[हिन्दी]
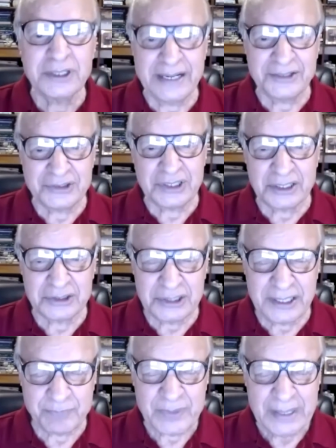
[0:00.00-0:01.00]
कहने से करते
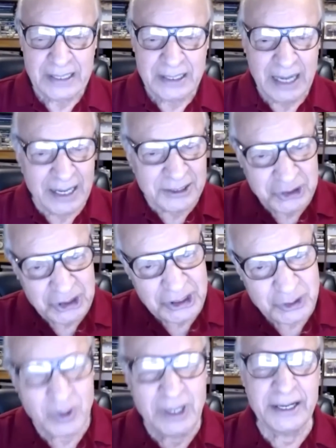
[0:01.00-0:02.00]
हैं हर चीज
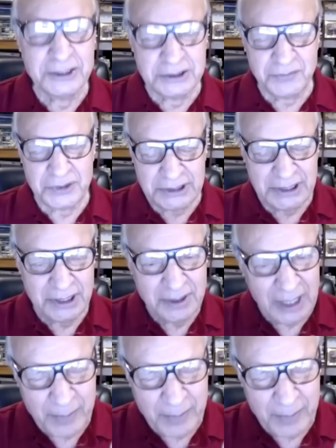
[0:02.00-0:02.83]
वहाँ एक्टिविटी